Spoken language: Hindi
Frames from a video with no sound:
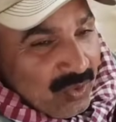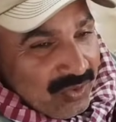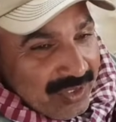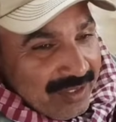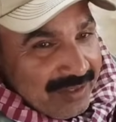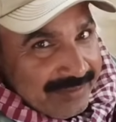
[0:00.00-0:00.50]

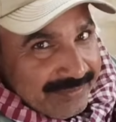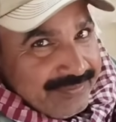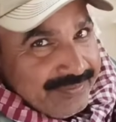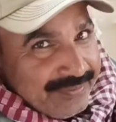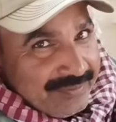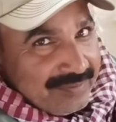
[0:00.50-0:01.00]
चौसठ
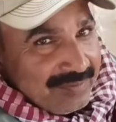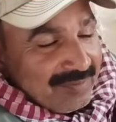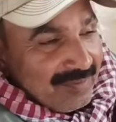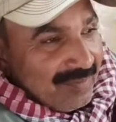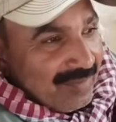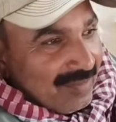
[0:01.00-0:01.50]
टोटल घर पे
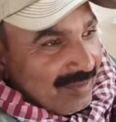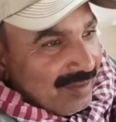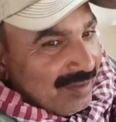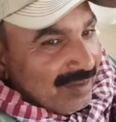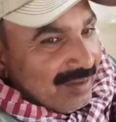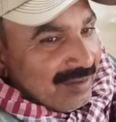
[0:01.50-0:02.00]
कितना
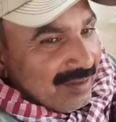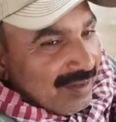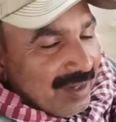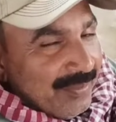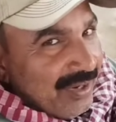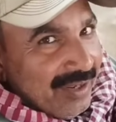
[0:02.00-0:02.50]

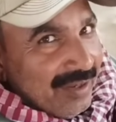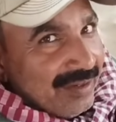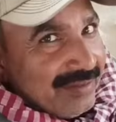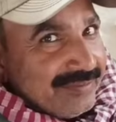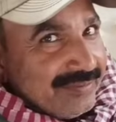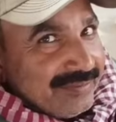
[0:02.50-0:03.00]

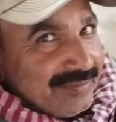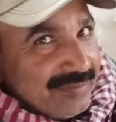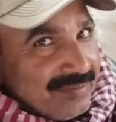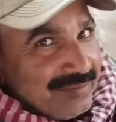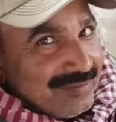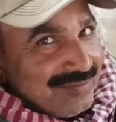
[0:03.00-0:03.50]
है तो
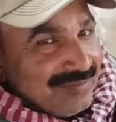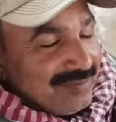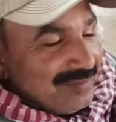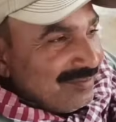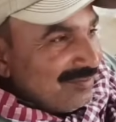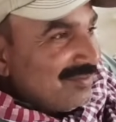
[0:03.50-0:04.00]
एक साथ ही
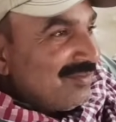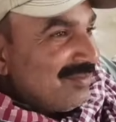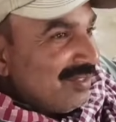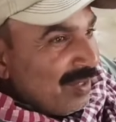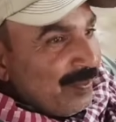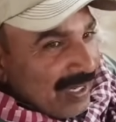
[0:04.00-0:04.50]
लेके आ
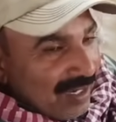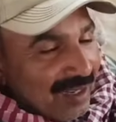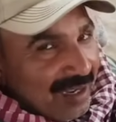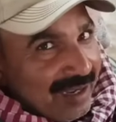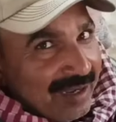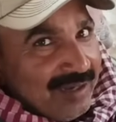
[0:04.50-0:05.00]

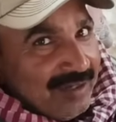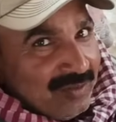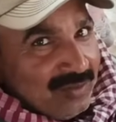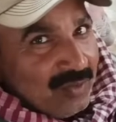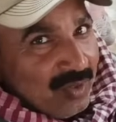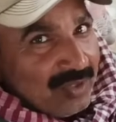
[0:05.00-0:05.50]

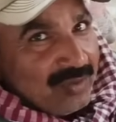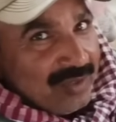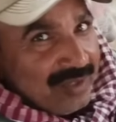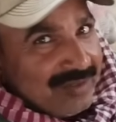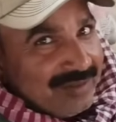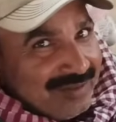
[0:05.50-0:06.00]
गए तो
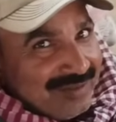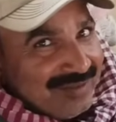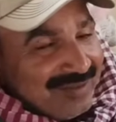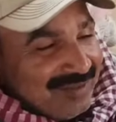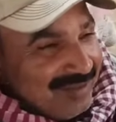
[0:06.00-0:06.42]
चौसठ ही एक साथ ले